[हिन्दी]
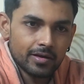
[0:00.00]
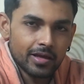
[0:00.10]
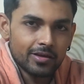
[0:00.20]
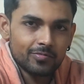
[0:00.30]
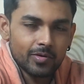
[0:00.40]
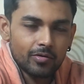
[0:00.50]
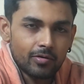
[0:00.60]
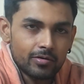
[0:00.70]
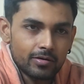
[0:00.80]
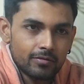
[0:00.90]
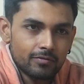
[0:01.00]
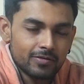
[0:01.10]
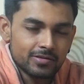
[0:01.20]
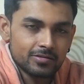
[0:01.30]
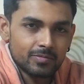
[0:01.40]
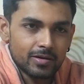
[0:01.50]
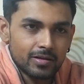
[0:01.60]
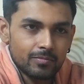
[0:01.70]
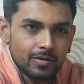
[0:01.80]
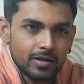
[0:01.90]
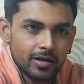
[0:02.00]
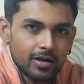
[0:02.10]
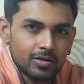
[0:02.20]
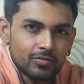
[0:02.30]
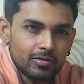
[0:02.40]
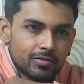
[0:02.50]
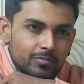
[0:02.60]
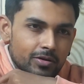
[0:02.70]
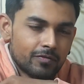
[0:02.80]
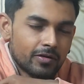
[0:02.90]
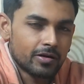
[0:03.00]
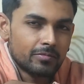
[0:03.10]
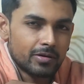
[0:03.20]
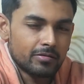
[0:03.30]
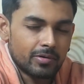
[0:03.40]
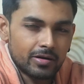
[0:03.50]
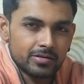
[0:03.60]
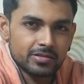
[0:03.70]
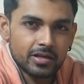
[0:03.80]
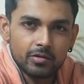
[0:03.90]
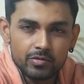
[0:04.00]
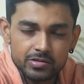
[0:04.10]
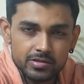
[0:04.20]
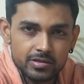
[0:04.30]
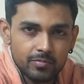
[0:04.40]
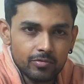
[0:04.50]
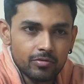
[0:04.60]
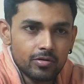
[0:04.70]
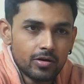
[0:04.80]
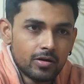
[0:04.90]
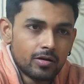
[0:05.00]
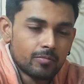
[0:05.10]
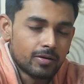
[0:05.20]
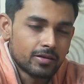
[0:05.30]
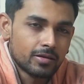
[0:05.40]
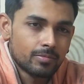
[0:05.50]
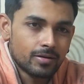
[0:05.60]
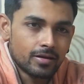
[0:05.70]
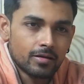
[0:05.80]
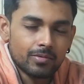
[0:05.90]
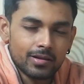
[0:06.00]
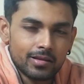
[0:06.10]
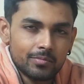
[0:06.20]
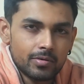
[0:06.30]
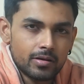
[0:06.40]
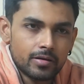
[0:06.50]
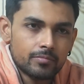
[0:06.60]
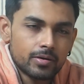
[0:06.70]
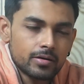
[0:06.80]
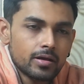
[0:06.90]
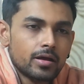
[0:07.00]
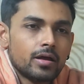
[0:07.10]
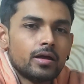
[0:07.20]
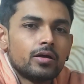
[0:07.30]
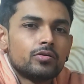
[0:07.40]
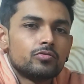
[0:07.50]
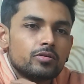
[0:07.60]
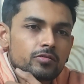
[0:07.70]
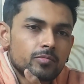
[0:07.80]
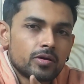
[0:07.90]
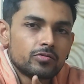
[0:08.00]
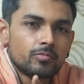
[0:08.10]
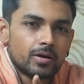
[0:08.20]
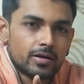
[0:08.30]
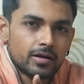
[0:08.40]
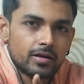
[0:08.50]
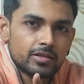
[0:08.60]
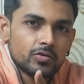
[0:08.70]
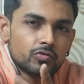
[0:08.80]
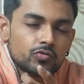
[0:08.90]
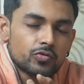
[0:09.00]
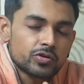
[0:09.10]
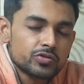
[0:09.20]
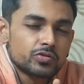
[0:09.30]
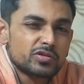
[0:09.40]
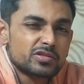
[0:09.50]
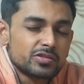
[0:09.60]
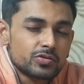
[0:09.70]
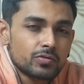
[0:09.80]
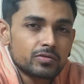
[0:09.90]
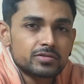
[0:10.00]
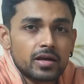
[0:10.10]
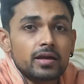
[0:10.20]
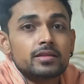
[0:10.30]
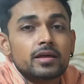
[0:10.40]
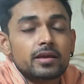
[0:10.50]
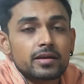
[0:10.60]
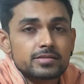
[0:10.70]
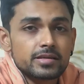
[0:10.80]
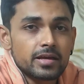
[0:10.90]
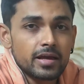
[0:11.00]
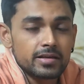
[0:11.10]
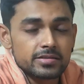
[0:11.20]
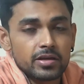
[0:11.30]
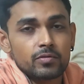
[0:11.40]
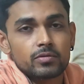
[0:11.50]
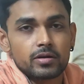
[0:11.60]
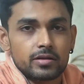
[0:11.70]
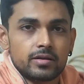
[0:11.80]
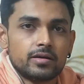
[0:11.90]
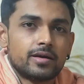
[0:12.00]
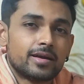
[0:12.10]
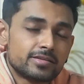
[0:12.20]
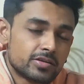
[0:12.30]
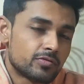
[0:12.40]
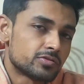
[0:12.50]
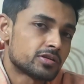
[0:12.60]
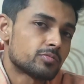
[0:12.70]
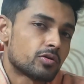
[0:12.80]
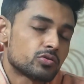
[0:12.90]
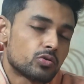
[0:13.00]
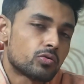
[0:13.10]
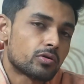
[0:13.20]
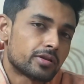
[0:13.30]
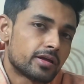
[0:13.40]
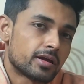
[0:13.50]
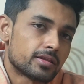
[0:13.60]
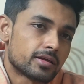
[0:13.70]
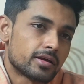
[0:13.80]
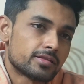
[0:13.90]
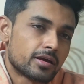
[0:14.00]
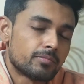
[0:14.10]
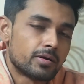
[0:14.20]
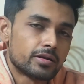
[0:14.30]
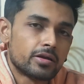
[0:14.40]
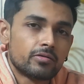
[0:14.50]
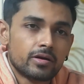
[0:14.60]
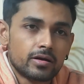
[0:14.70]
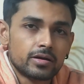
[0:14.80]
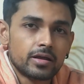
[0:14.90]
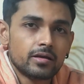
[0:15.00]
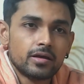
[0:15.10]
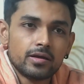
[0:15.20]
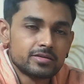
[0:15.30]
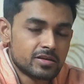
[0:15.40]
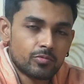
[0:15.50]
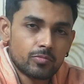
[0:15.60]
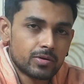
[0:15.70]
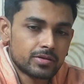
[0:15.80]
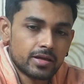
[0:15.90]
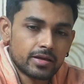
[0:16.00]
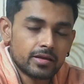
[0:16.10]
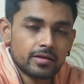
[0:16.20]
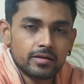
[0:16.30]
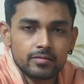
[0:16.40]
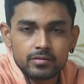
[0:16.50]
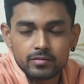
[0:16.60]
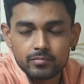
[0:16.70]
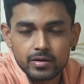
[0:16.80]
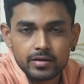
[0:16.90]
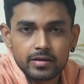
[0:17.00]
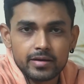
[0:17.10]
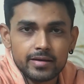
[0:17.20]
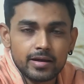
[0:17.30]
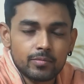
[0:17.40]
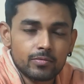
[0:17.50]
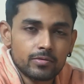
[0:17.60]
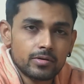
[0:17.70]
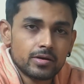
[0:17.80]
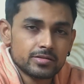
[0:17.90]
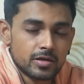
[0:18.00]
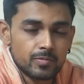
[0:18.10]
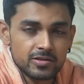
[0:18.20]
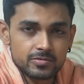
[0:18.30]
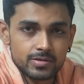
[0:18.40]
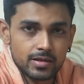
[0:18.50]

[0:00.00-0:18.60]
कि इसमें क्वांटम फिजिक्स पढ़ना पड़ेगा तो एकदम डिफ़िकल्ट मैथमेटिक्स के इक्वेशंस आपको पढ़ने पड़ेंगे बनाने पड़ेंगे बट इसमें जो मैटर करता है वो छोटी छोटी चीज़ों को सही तरीके से एग्जीक्यूट करना है एग्जीक्यूशन बहुत लोगों को नहीं आता है चाहे बल्किंग हो या कटिंग सबको पता है कि बल्किंग के लिए आपको सरप्लस में